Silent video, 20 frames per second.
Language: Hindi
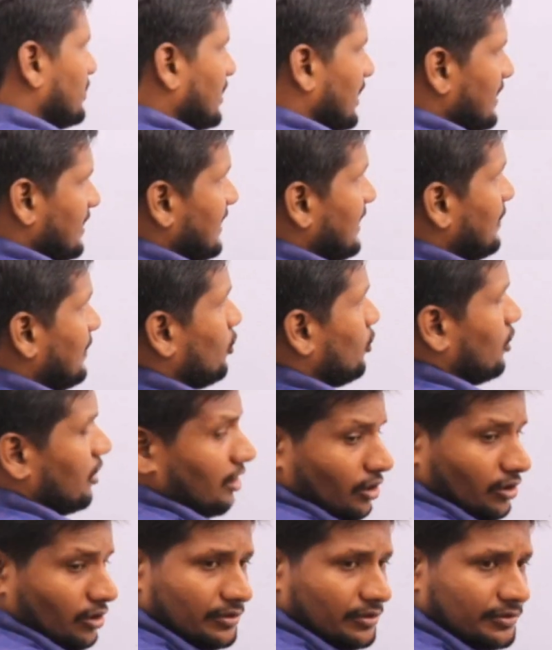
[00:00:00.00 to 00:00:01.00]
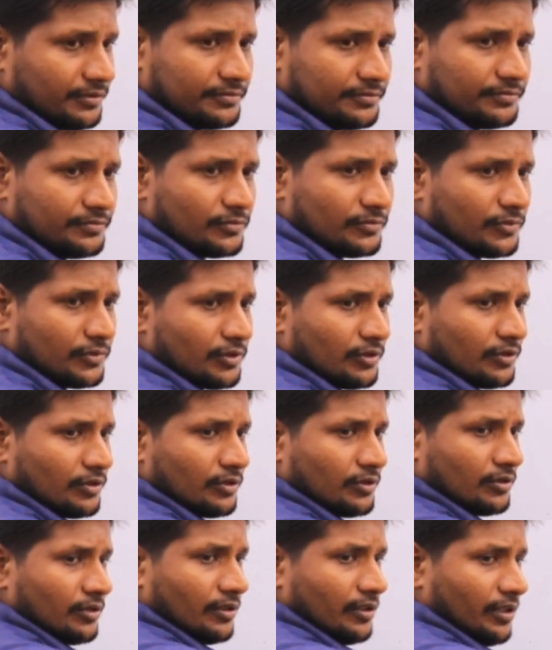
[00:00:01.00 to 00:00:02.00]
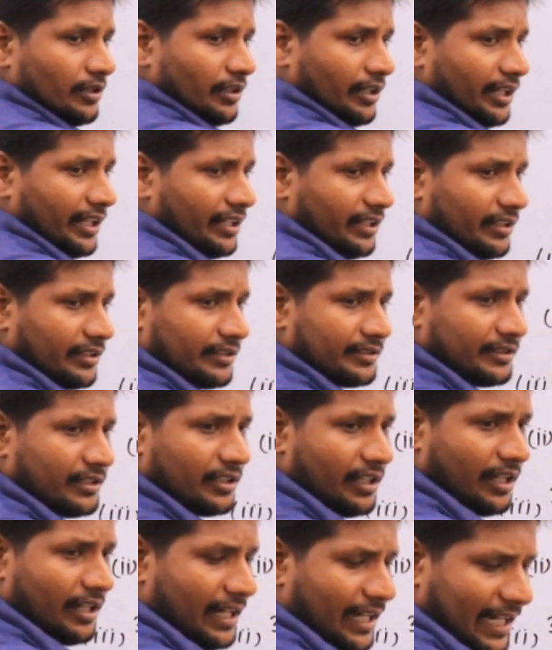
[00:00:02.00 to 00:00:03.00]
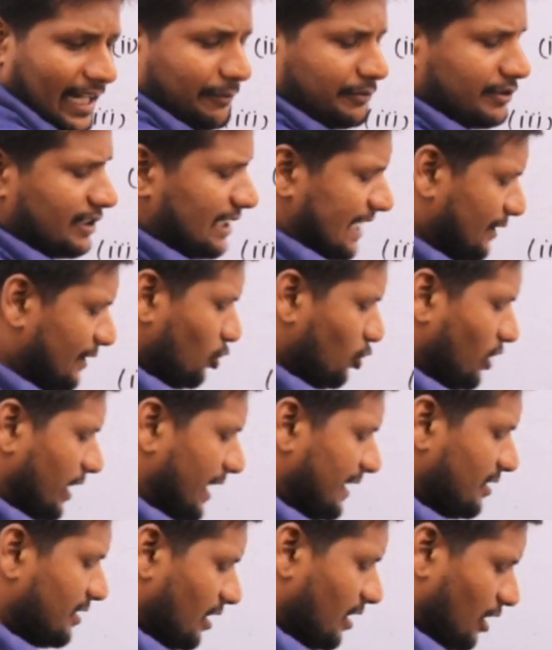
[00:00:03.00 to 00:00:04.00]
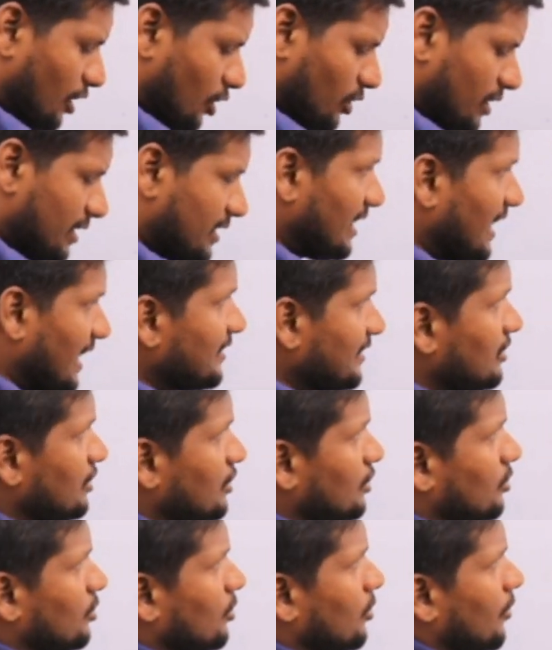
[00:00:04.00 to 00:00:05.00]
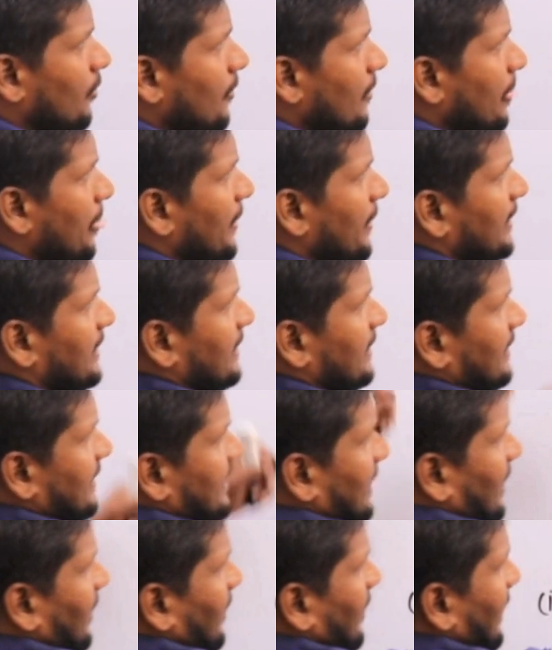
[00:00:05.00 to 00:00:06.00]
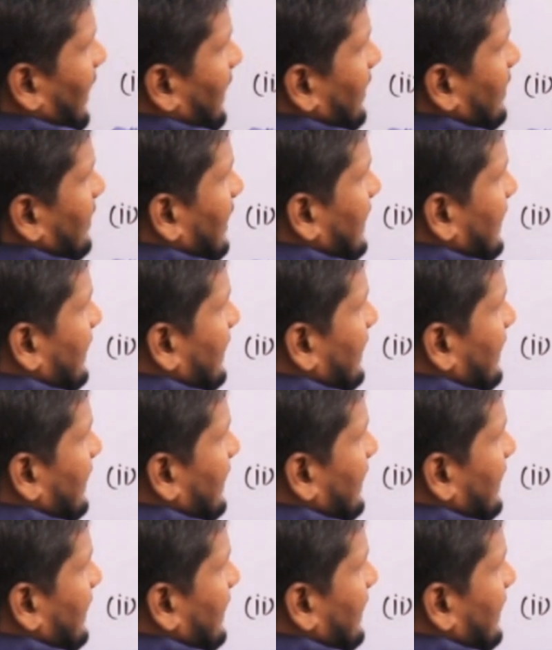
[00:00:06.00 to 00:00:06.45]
तीन को लगाओ है ना अब तीन को कैसे लगाओगे ध्यान से देखो यहां आठ के लिए क्या